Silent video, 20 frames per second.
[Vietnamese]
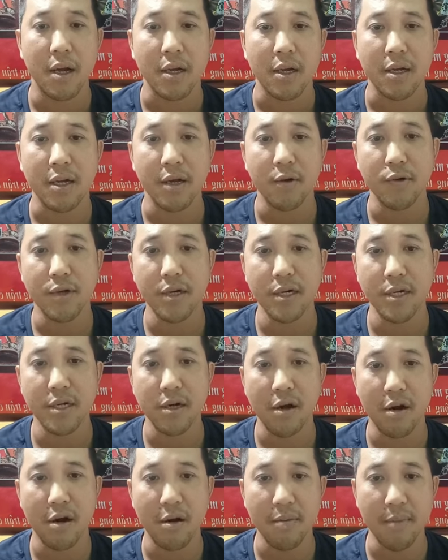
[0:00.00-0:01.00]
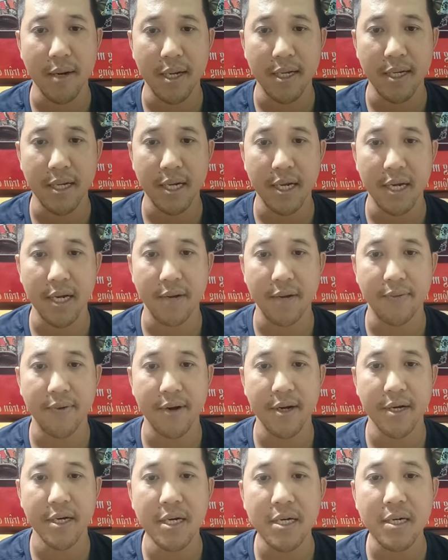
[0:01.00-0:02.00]
kiểu như nó bị
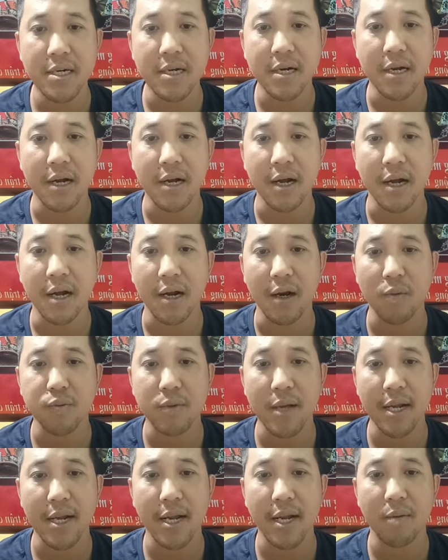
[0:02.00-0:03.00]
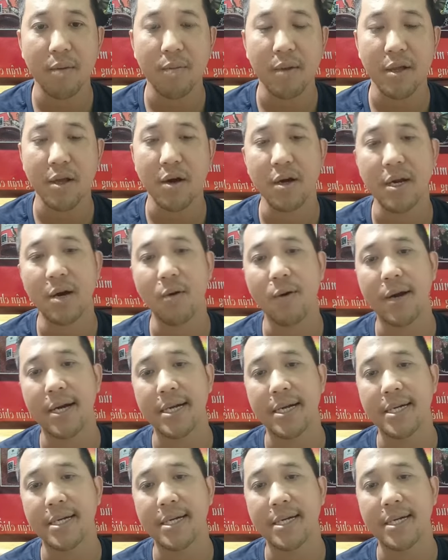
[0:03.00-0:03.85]
phân ướt lúc thay lông là do đâu anh?